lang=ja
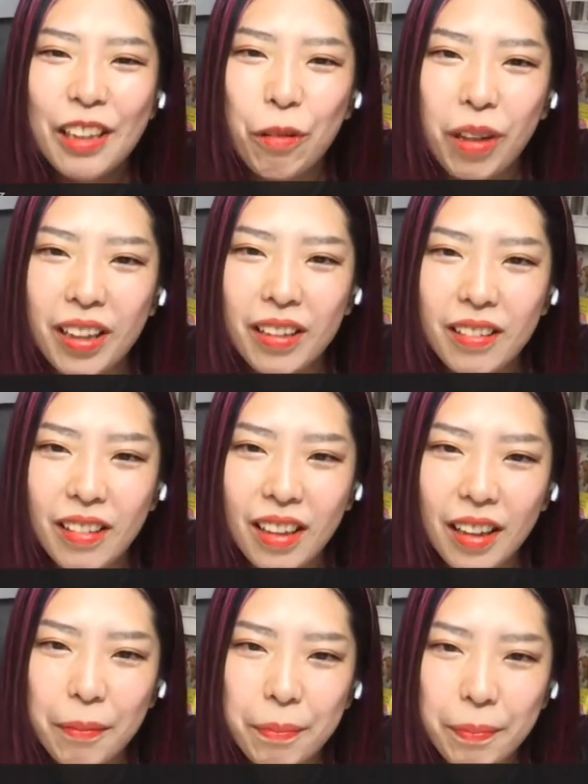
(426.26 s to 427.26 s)
よかっ
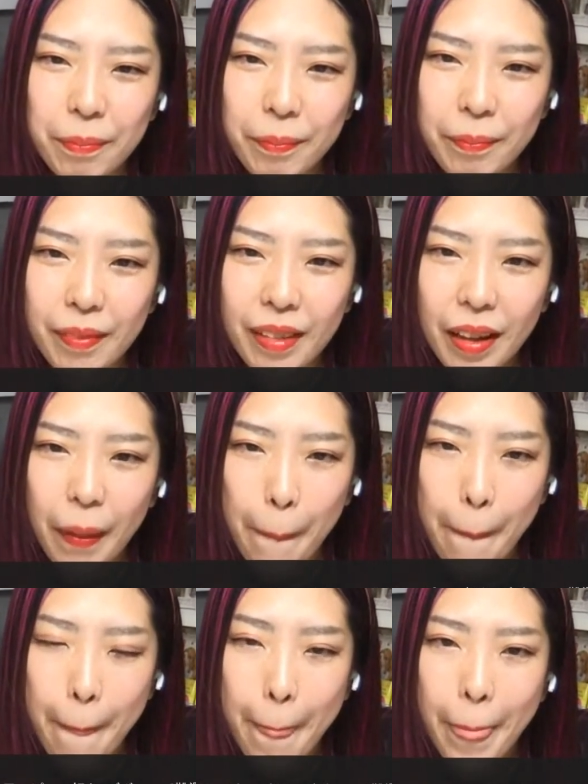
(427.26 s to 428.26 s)
た。うん。
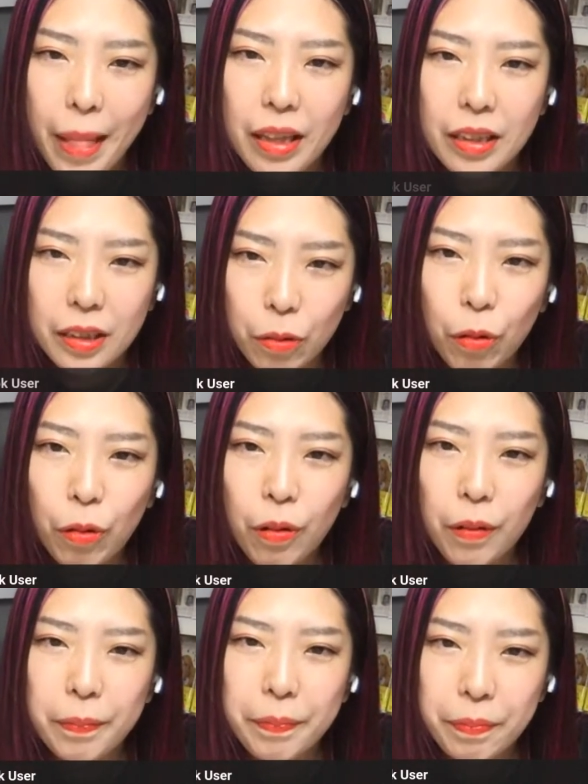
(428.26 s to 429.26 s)

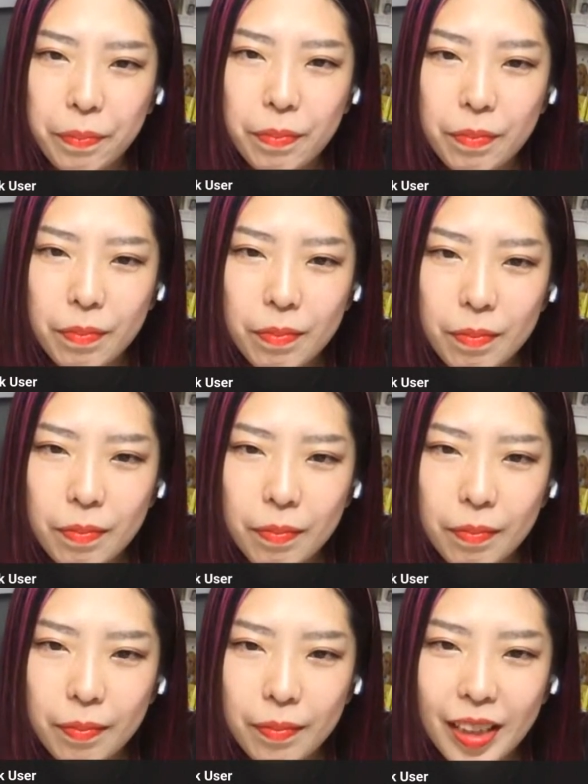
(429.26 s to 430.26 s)
そ
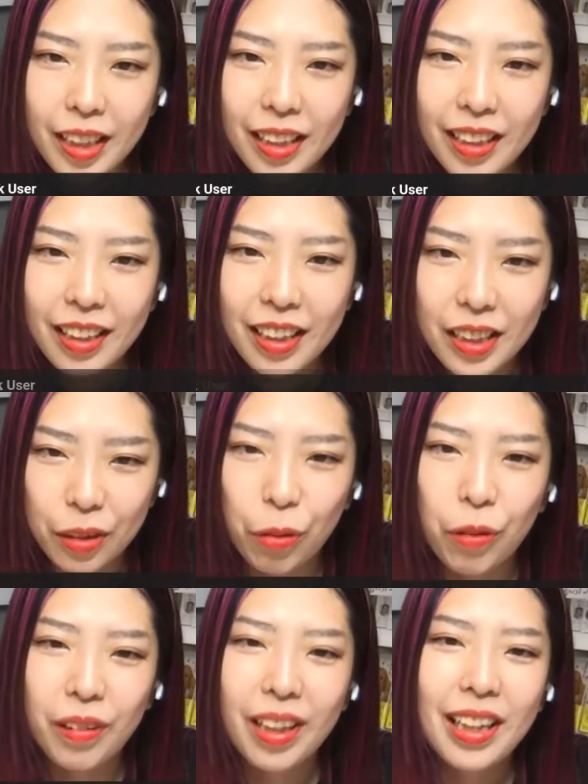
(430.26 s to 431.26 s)
う。うん。
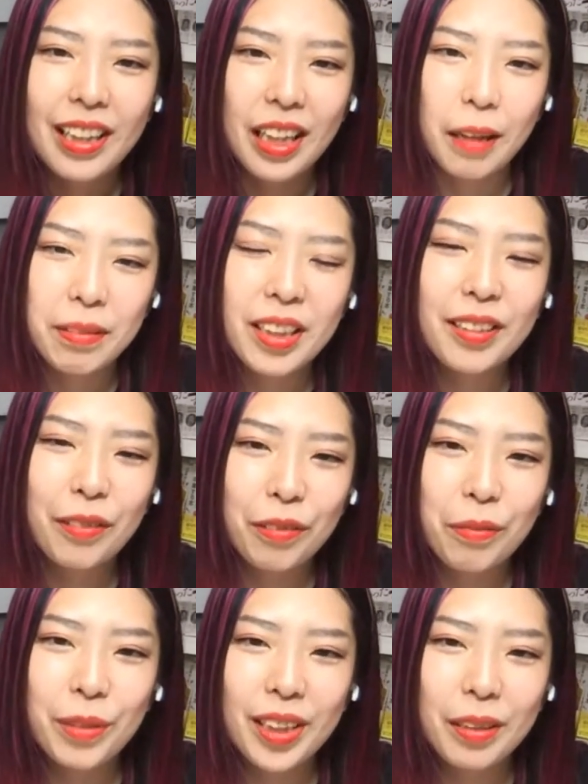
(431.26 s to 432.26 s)
そう。やばい人
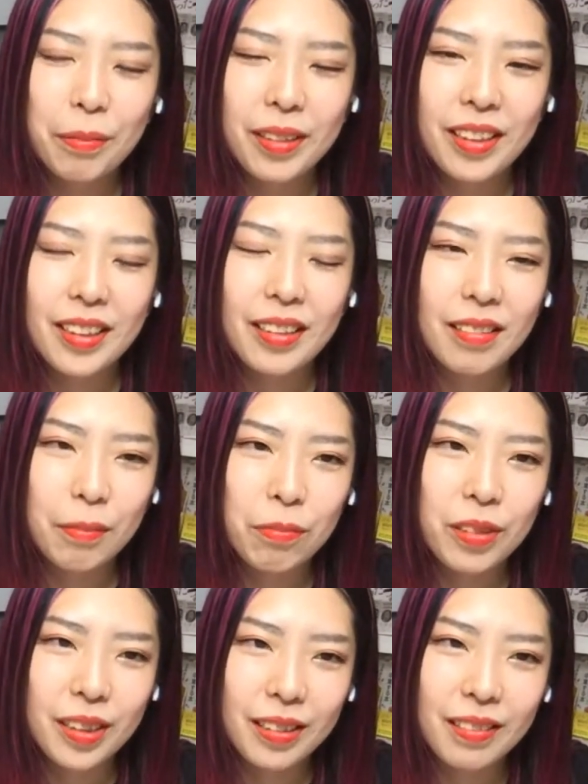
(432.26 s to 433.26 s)
とまるブランディング
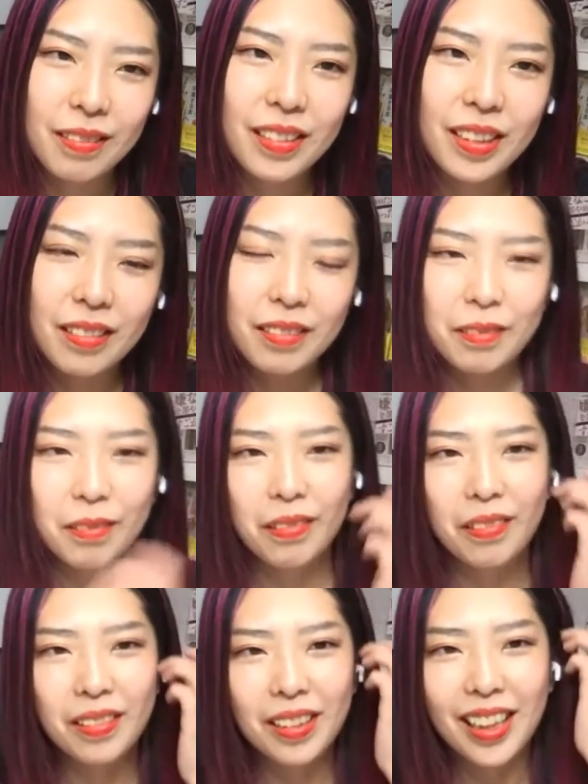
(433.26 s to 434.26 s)
もうすごい有
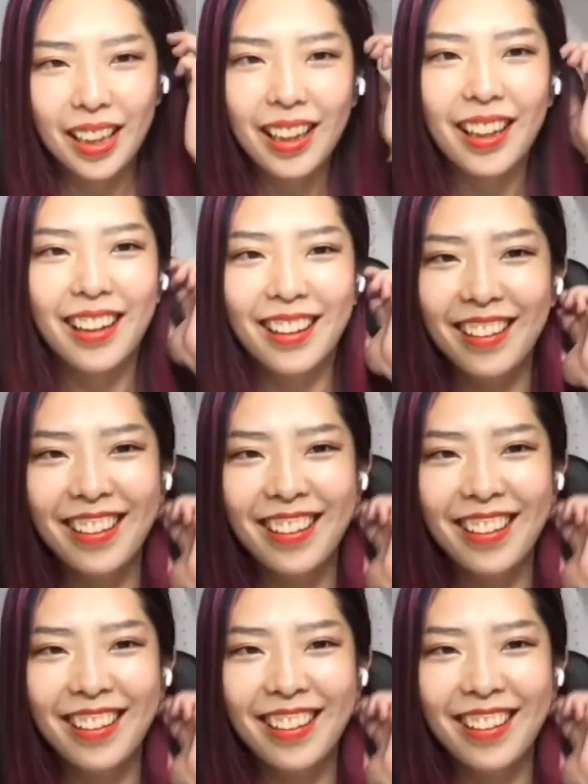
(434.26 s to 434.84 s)
効で、